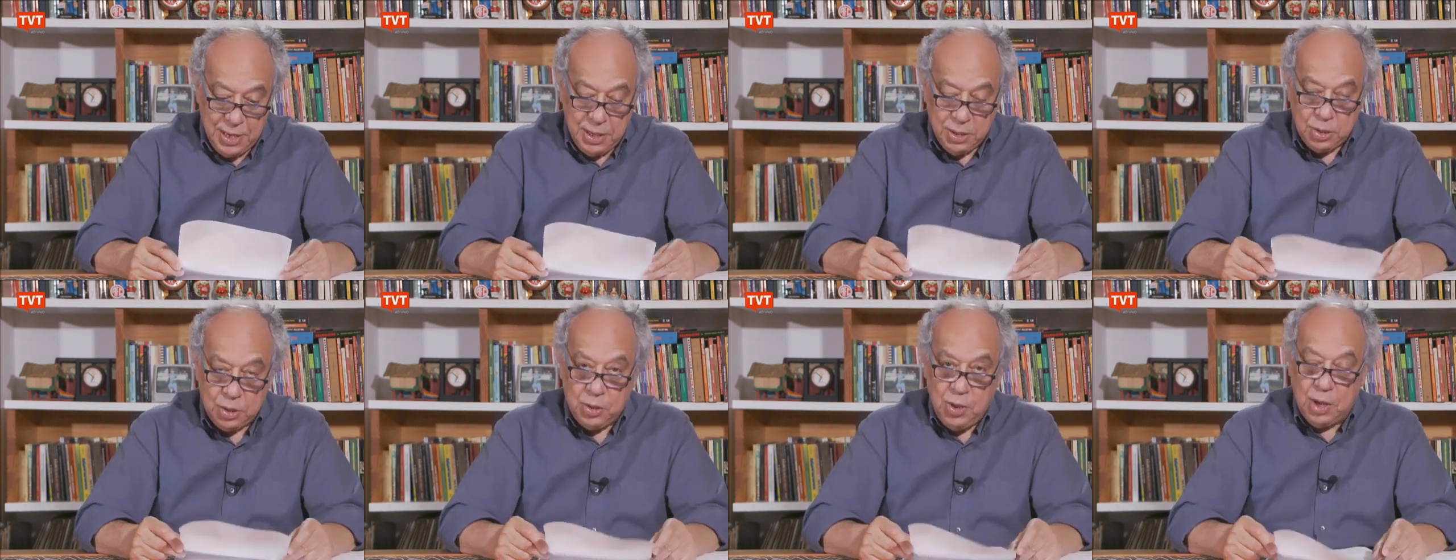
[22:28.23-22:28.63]

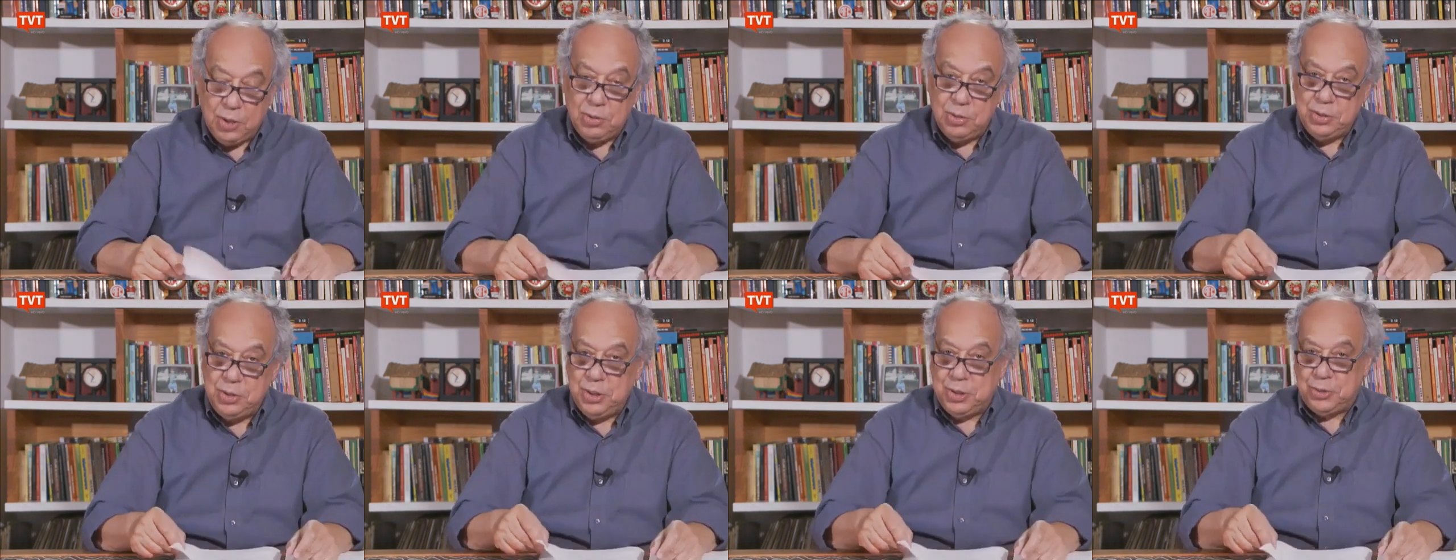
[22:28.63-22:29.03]
só que
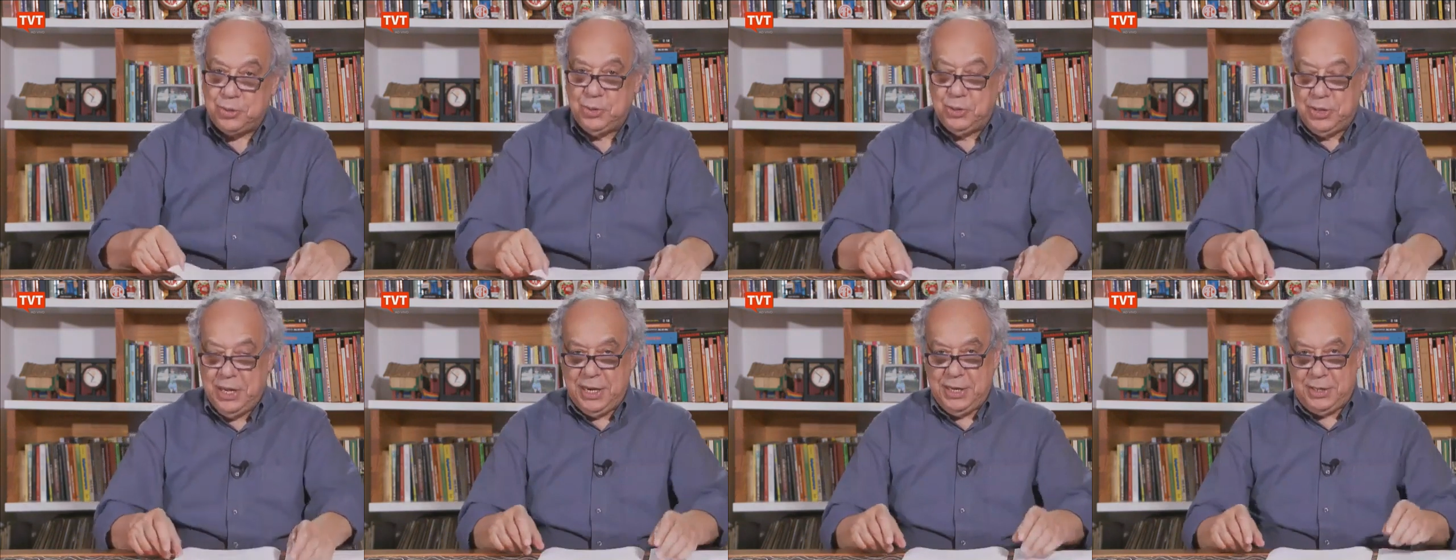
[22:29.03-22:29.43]
os
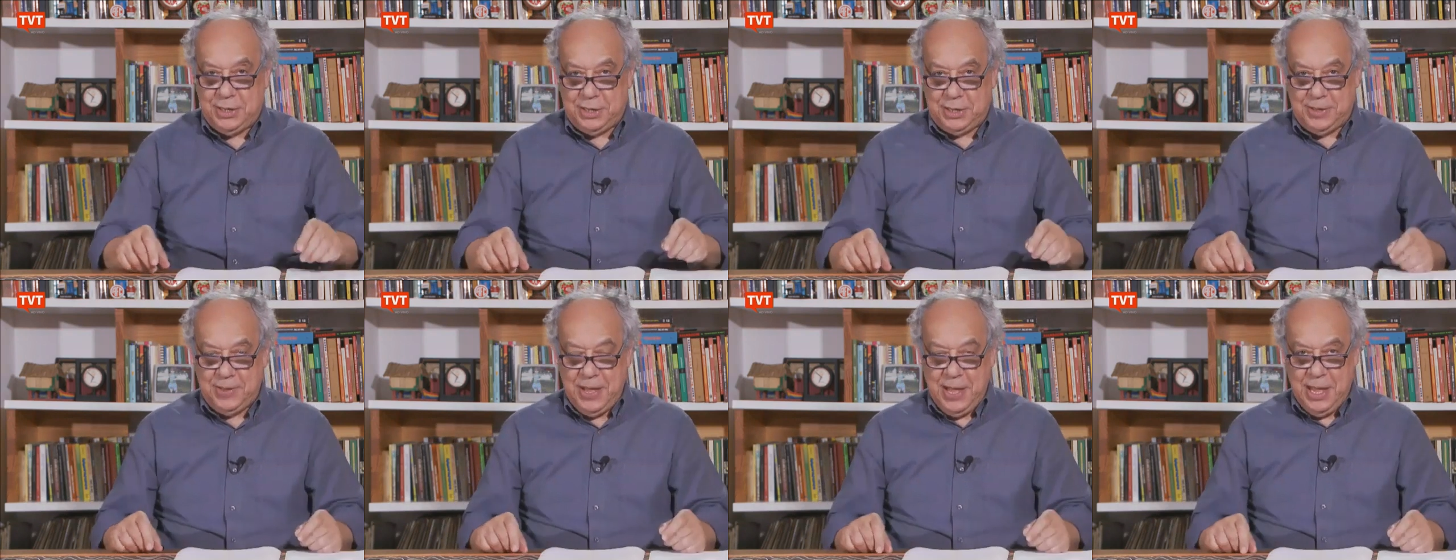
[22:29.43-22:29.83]

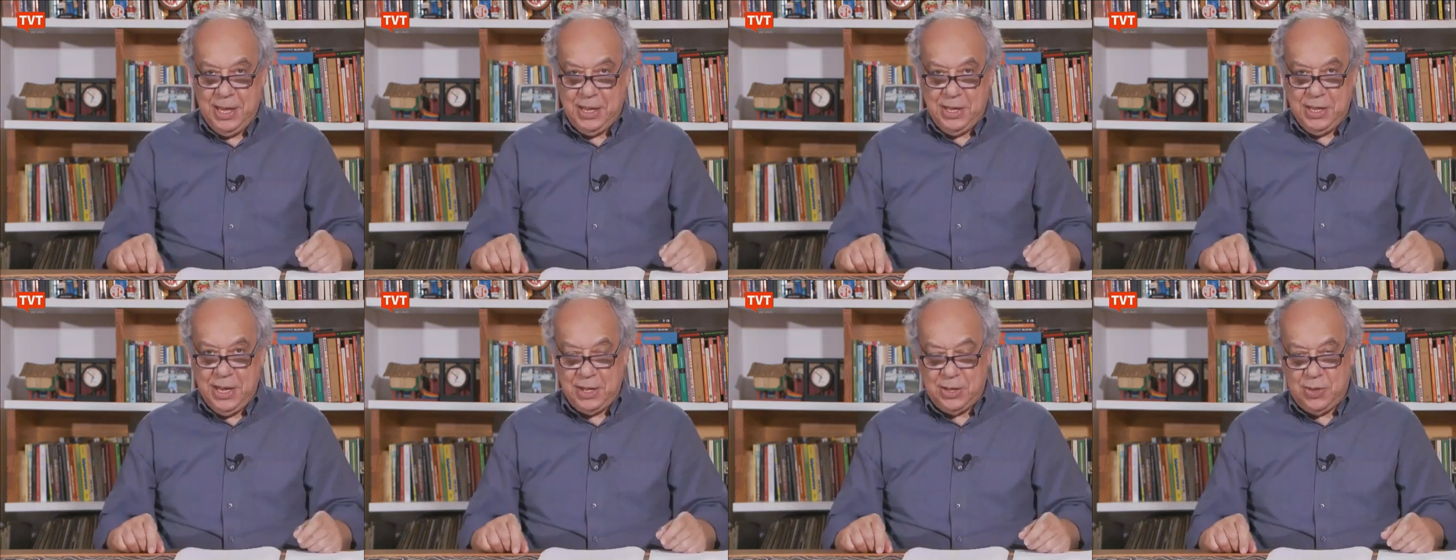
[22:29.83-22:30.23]
estudantes,
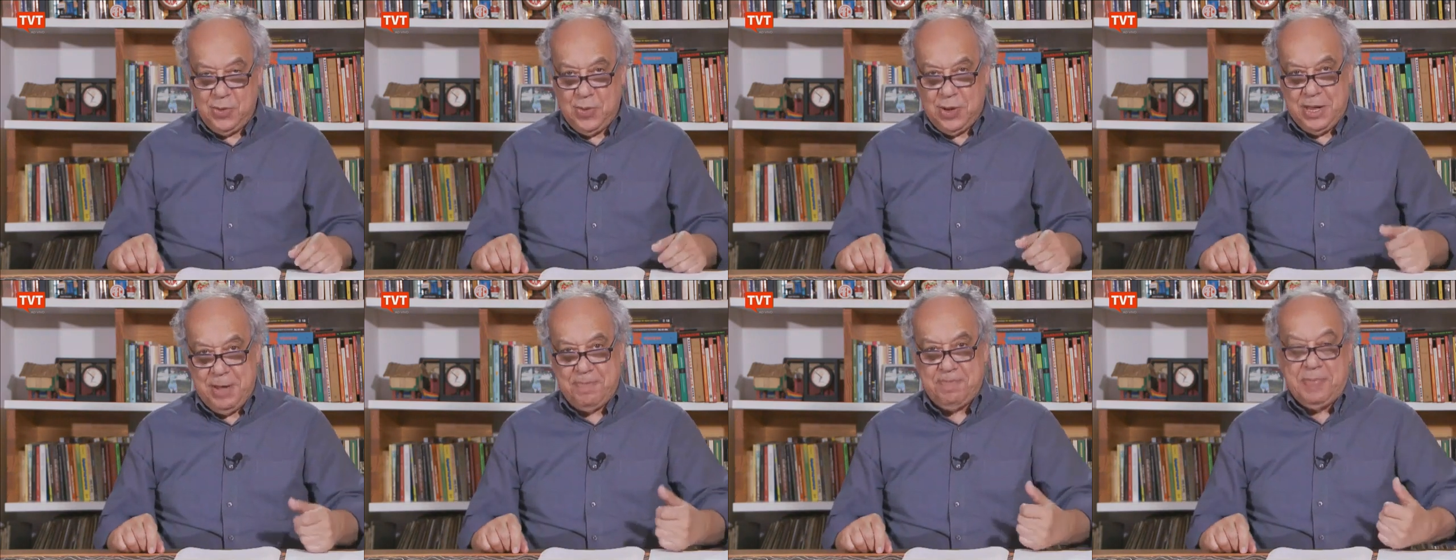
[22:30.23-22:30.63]
que já tinham
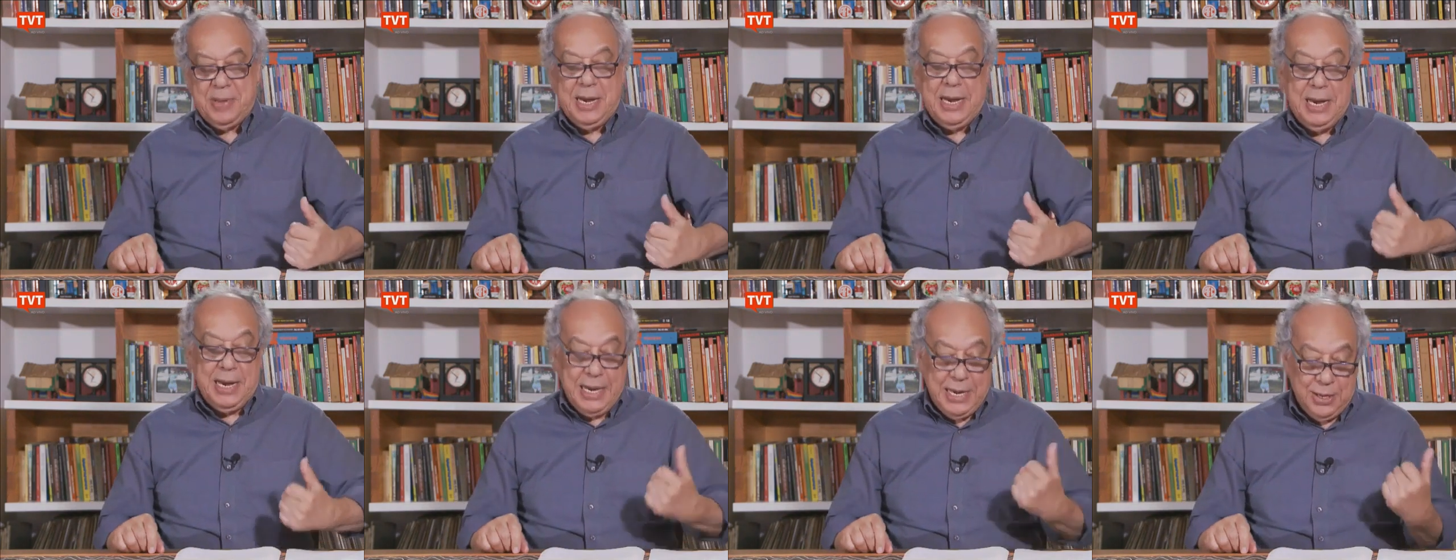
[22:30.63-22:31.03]

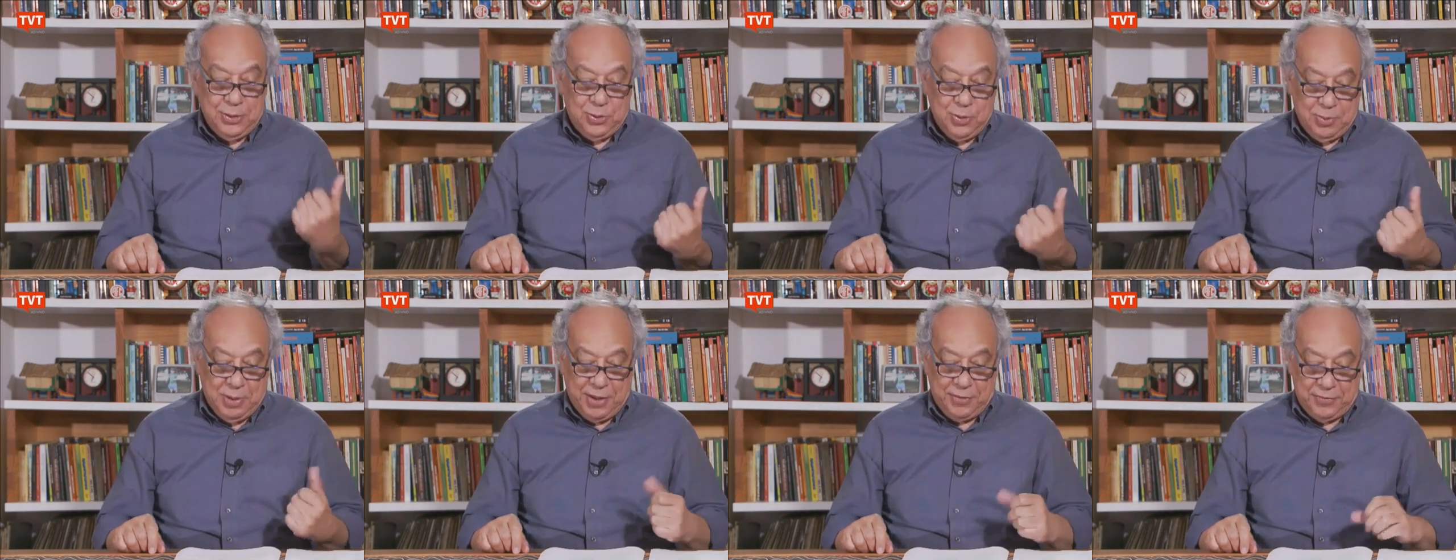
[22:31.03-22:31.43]

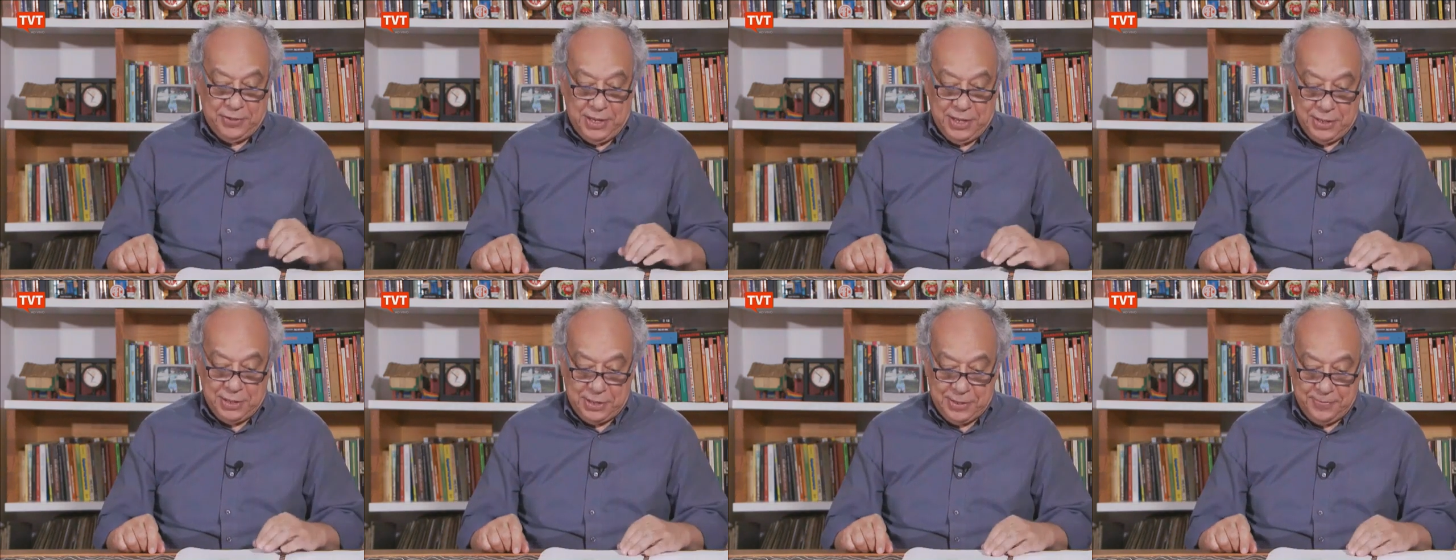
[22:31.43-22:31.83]
repelido uma
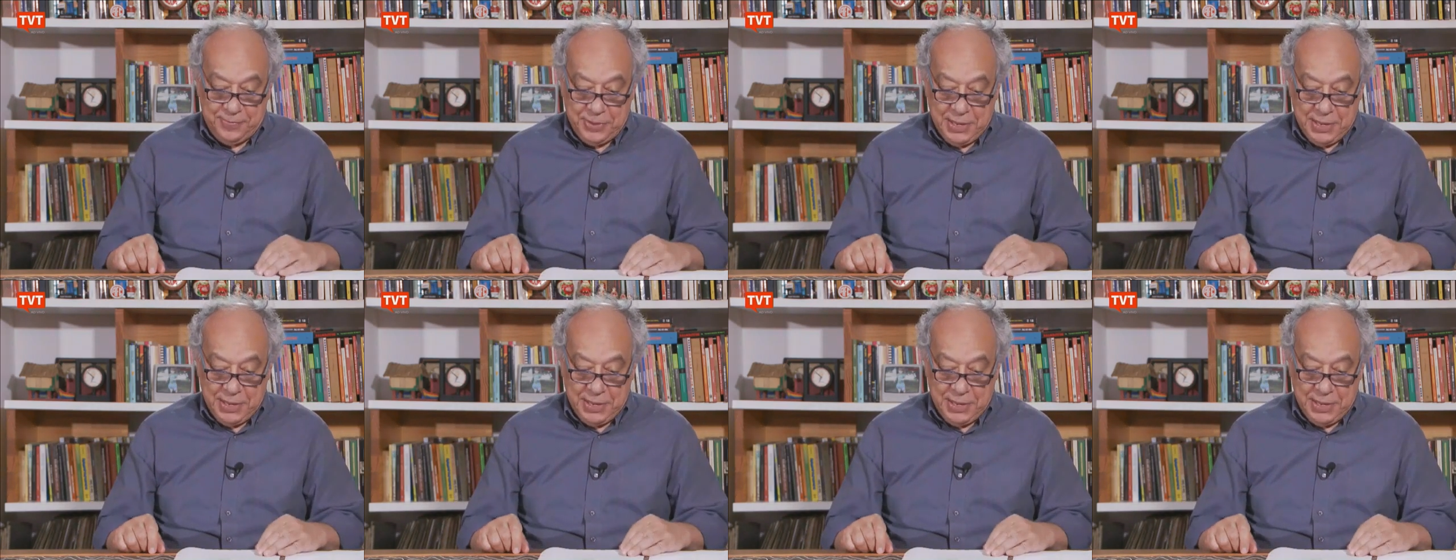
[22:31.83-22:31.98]
vez